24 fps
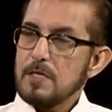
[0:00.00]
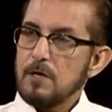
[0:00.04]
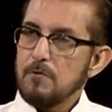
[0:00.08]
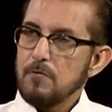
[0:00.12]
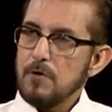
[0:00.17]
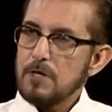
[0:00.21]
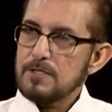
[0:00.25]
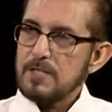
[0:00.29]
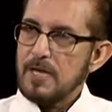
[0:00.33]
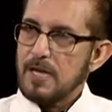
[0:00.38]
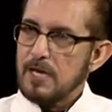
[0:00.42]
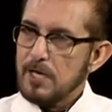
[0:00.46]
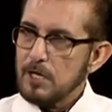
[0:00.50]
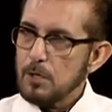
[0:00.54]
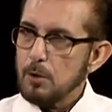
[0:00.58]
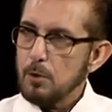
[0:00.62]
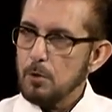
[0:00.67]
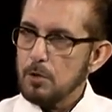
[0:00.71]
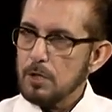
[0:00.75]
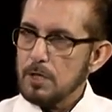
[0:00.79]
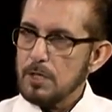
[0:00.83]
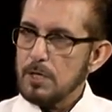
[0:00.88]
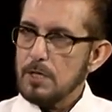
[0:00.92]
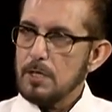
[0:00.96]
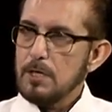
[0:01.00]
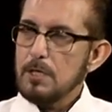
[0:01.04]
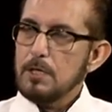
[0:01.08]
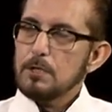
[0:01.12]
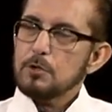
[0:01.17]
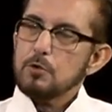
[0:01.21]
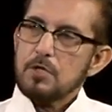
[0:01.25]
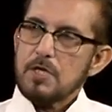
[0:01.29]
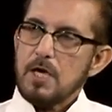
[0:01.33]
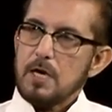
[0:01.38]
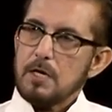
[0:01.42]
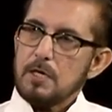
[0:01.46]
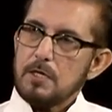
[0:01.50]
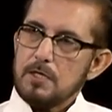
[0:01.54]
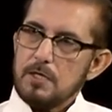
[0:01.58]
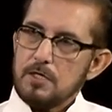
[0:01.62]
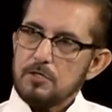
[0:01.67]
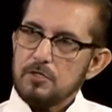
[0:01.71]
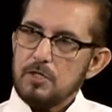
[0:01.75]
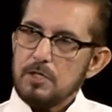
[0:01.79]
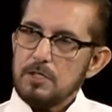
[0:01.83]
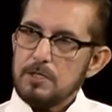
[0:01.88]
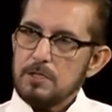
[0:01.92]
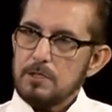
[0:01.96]
का वक्त दाखिल हो गया तो क्या करना
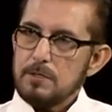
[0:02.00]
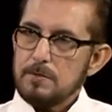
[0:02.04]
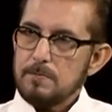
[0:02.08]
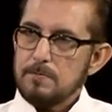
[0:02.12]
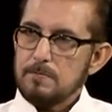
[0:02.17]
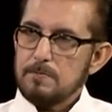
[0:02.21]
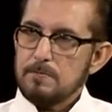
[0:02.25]
चाहिए